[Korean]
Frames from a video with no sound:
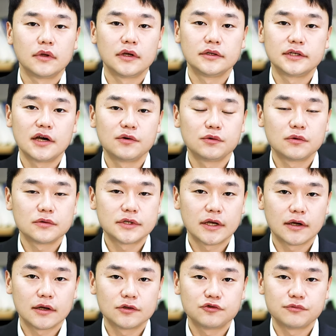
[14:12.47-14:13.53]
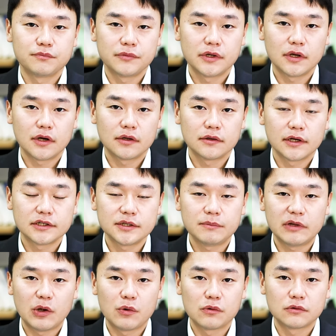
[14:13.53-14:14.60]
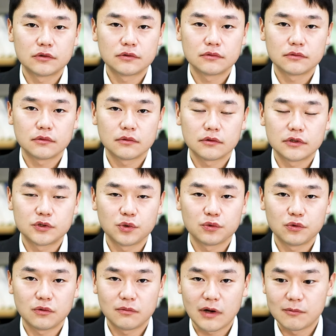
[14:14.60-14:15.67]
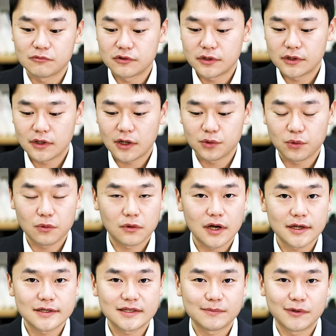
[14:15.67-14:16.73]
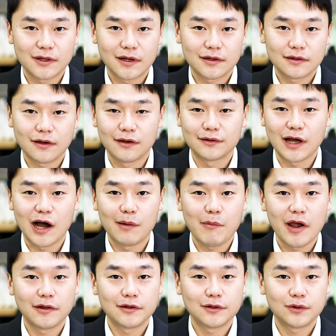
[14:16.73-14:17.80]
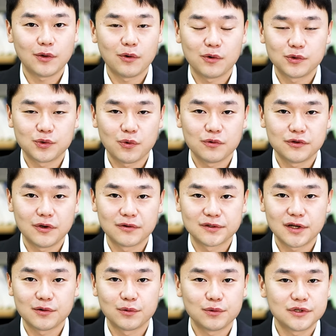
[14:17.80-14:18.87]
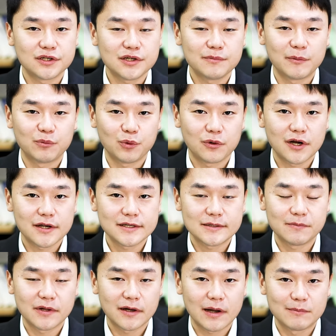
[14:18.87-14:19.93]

네, 이상으로 제가 준비한 핵심 내용은 이 정도로 마무리하도록 하겠습니다. 네, 다음에는 더 좋은 영상으로 찾아뵙도록 하겠습니다.